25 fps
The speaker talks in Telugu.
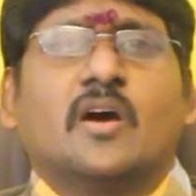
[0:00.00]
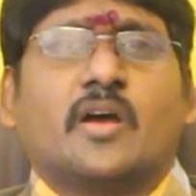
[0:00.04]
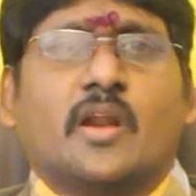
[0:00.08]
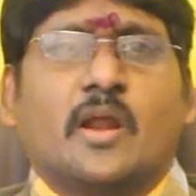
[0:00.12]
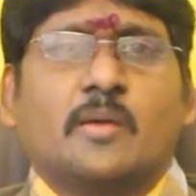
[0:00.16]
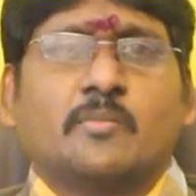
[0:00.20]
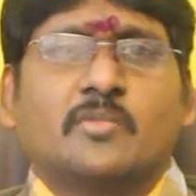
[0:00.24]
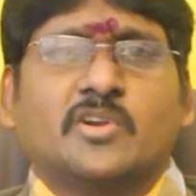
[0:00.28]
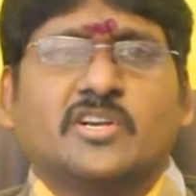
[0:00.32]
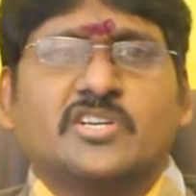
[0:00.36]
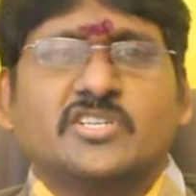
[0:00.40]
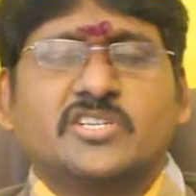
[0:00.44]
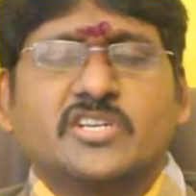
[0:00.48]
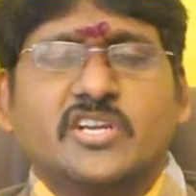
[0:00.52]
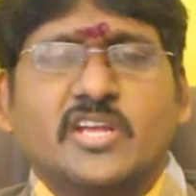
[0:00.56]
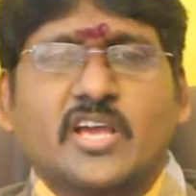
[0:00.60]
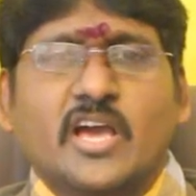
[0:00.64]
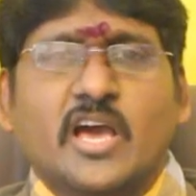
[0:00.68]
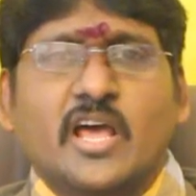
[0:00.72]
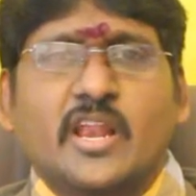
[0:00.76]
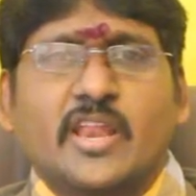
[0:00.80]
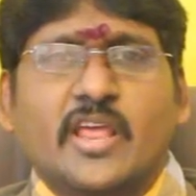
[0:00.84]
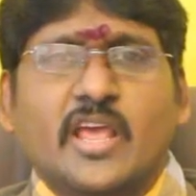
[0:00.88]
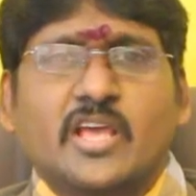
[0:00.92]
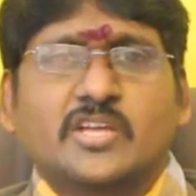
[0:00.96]
రామకృష్ణ
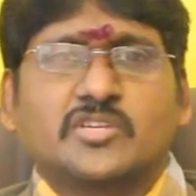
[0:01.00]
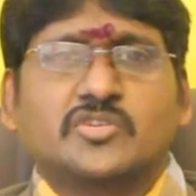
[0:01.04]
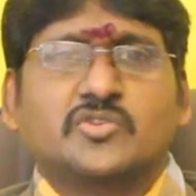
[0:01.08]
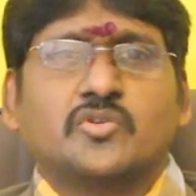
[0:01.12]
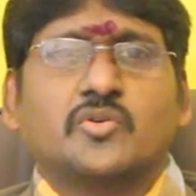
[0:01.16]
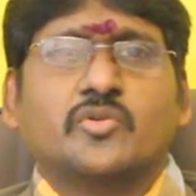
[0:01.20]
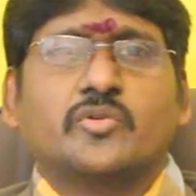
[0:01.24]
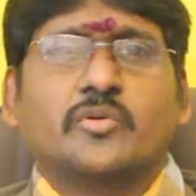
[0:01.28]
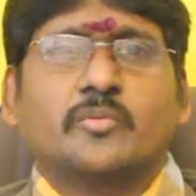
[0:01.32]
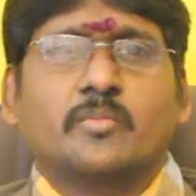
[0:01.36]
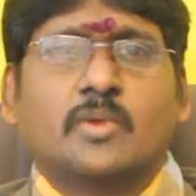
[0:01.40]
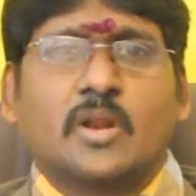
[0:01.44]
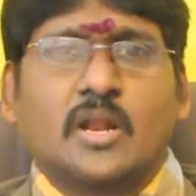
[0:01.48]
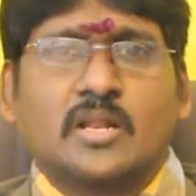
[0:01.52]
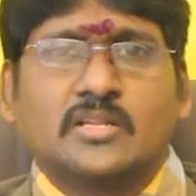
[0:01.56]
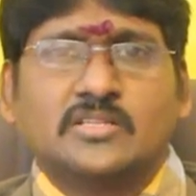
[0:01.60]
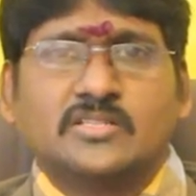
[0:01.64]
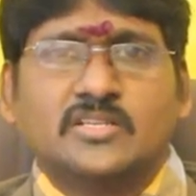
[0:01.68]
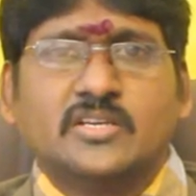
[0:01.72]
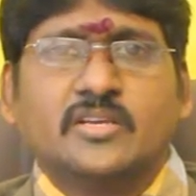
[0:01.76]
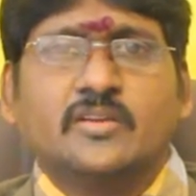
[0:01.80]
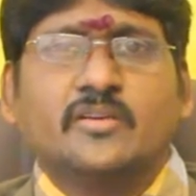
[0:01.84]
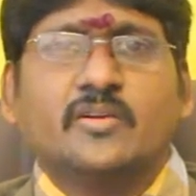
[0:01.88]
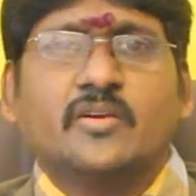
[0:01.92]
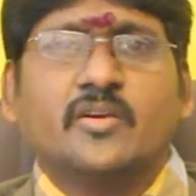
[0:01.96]
నిహాన్ ఆస్ట్రో
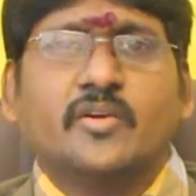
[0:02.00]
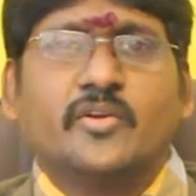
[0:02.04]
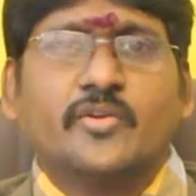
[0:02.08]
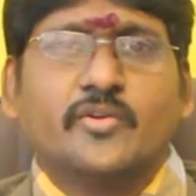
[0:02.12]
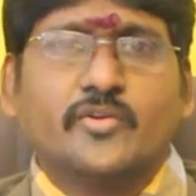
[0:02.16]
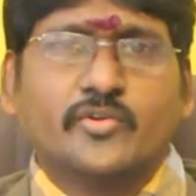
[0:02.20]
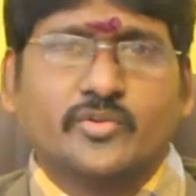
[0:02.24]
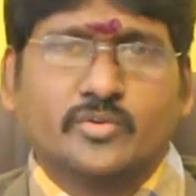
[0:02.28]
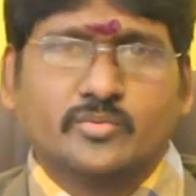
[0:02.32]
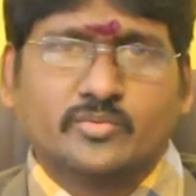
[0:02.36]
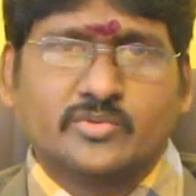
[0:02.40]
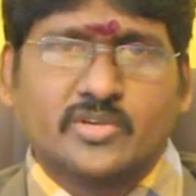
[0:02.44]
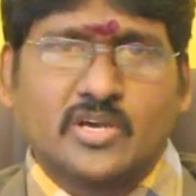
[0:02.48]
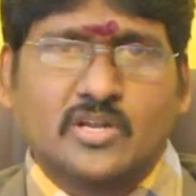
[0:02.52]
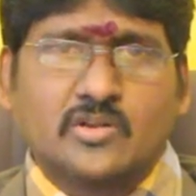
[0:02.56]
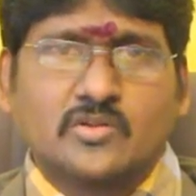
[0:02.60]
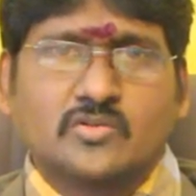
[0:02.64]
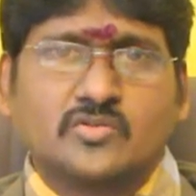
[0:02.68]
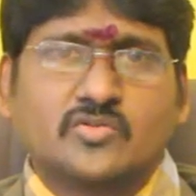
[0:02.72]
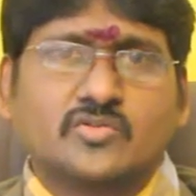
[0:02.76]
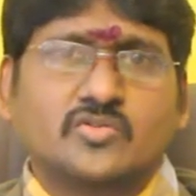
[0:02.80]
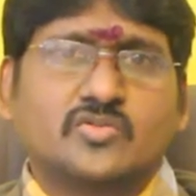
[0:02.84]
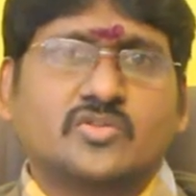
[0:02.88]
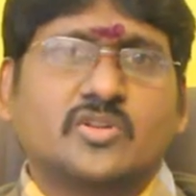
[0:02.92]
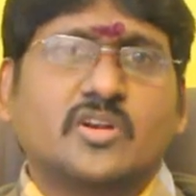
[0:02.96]
న్యూమరాలజీ యూట్యూబ్
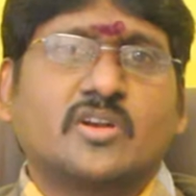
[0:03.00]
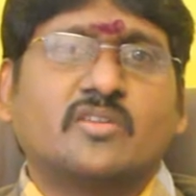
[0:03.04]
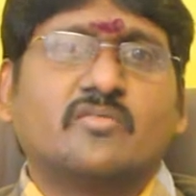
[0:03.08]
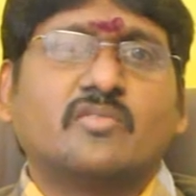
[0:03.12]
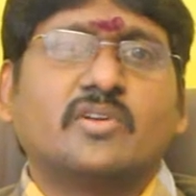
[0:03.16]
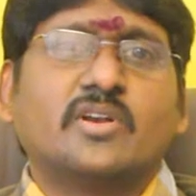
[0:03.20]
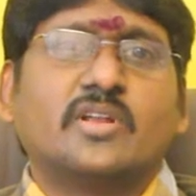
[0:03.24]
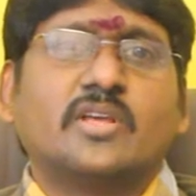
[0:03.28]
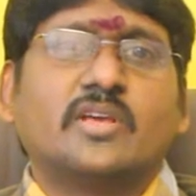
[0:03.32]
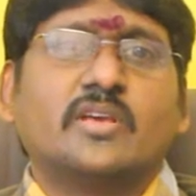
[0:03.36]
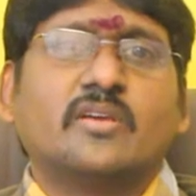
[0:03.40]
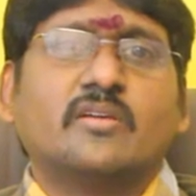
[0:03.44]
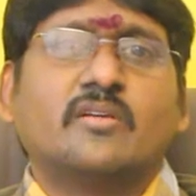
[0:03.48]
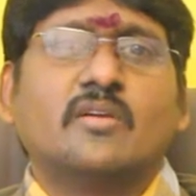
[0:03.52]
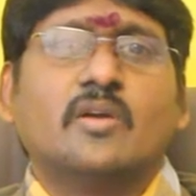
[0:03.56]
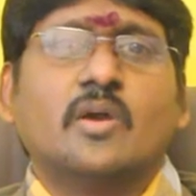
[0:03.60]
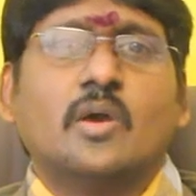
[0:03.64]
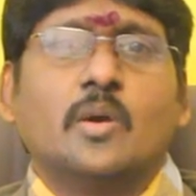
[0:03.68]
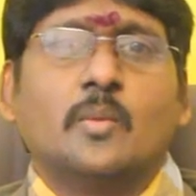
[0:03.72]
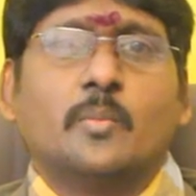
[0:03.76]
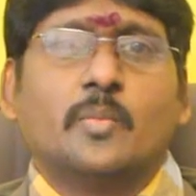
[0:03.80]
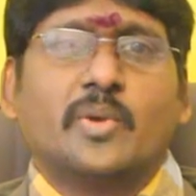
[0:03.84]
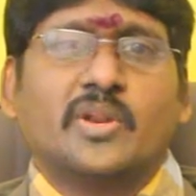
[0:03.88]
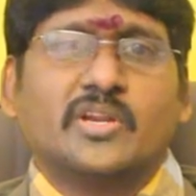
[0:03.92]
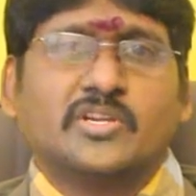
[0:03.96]
ఛానల్ చూస్తున్నటువంటి
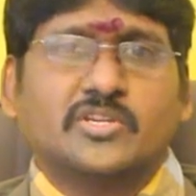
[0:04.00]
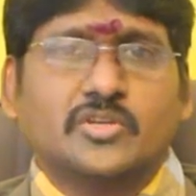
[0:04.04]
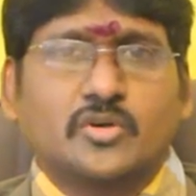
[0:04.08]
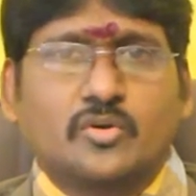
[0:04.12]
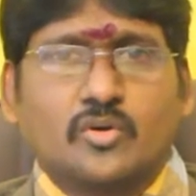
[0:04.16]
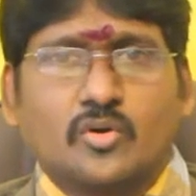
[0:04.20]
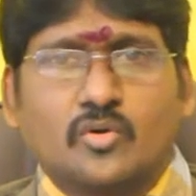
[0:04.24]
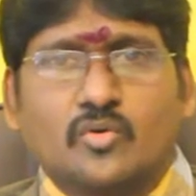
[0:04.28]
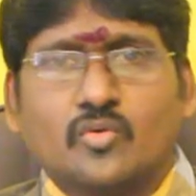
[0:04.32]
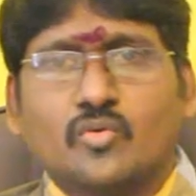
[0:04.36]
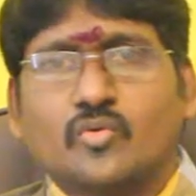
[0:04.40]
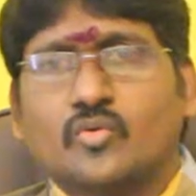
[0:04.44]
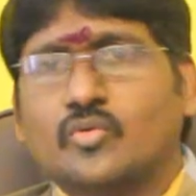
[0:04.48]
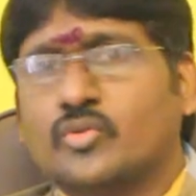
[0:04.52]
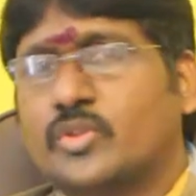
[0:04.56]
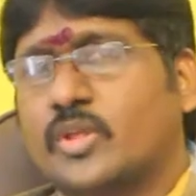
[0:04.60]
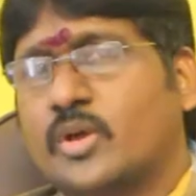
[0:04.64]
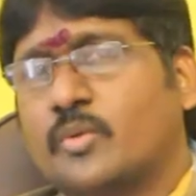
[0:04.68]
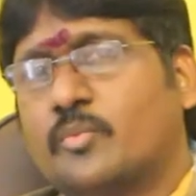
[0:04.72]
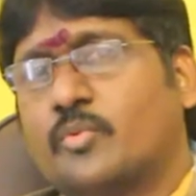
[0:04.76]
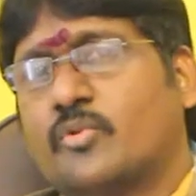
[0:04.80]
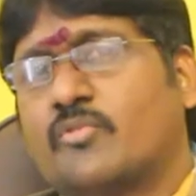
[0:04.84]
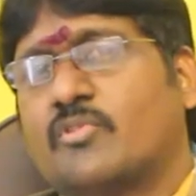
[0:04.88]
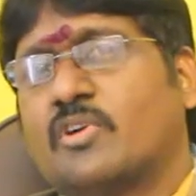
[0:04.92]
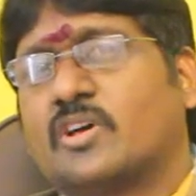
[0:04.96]
ప్రేక్షకులకు
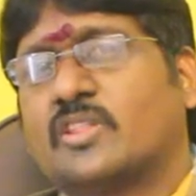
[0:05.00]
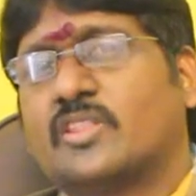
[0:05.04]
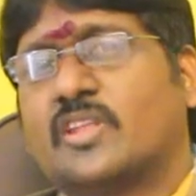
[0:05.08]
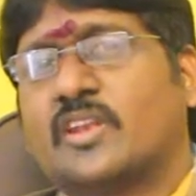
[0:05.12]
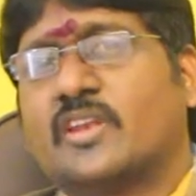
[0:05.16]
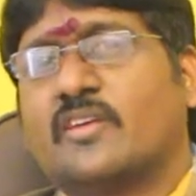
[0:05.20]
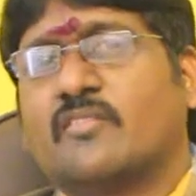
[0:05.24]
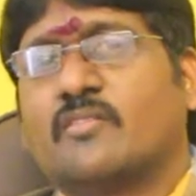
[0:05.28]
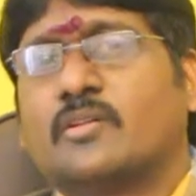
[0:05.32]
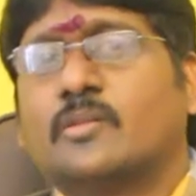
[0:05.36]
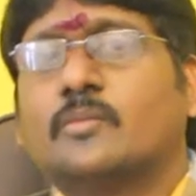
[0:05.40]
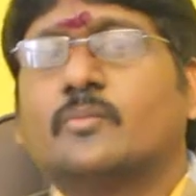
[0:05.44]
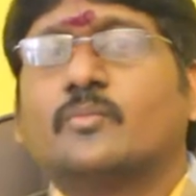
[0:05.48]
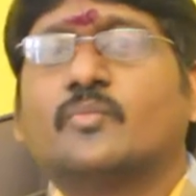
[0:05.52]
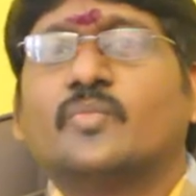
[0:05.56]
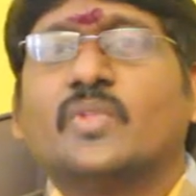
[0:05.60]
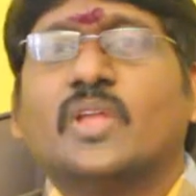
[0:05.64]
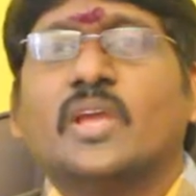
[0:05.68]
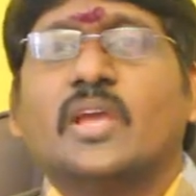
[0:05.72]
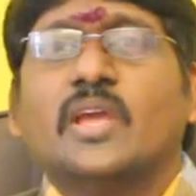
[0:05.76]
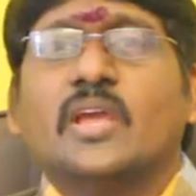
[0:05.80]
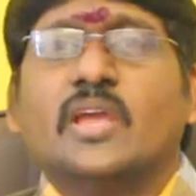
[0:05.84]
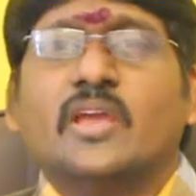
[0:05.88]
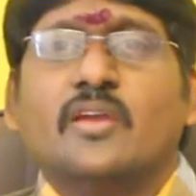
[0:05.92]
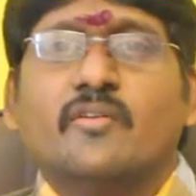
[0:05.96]
హృదయపూర్వక ధన్యవాదం
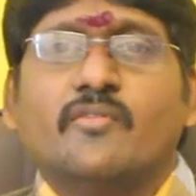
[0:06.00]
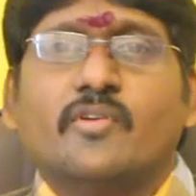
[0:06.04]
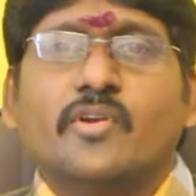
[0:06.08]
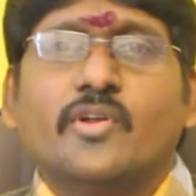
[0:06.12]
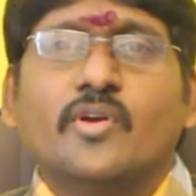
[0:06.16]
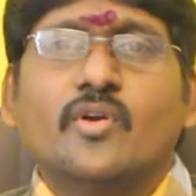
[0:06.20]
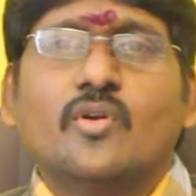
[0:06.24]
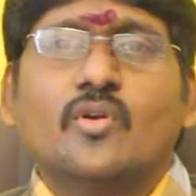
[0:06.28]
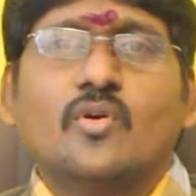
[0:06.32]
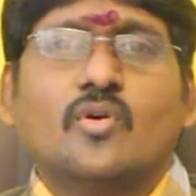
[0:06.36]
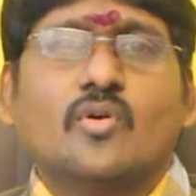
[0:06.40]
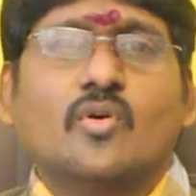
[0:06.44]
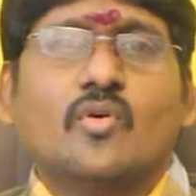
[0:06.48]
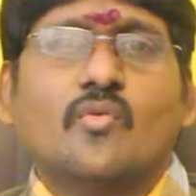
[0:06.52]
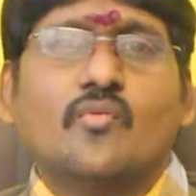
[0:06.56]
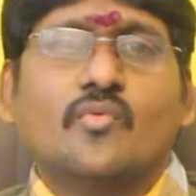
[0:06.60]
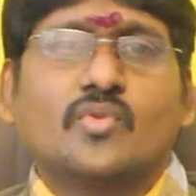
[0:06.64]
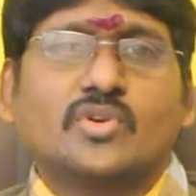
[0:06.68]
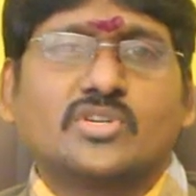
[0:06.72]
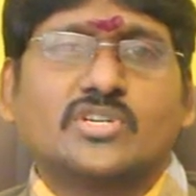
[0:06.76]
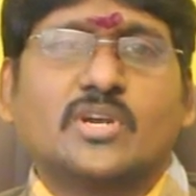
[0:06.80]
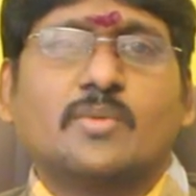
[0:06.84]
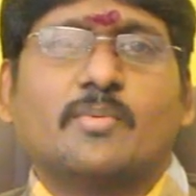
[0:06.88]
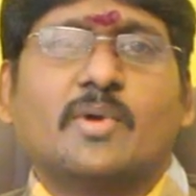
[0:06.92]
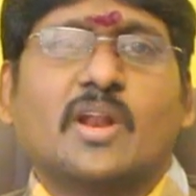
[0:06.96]
ఈ వీడియోలో
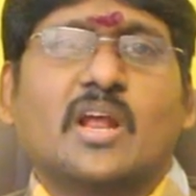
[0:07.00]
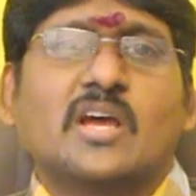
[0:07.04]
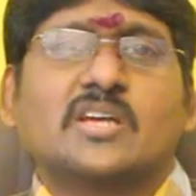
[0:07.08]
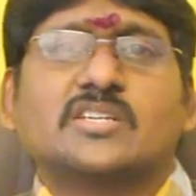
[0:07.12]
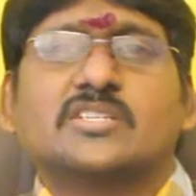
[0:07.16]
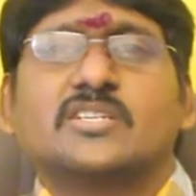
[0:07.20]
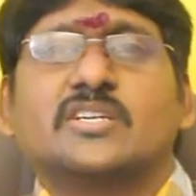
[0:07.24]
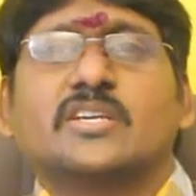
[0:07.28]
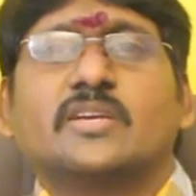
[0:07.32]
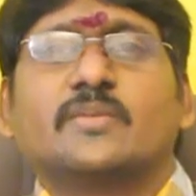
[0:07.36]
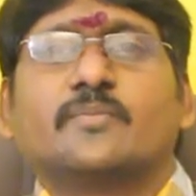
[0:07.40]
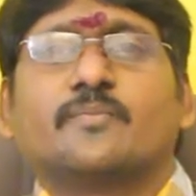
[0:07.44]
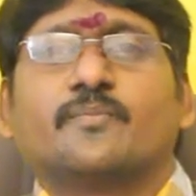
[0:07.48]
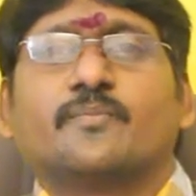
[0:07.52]
వృషభ రాశి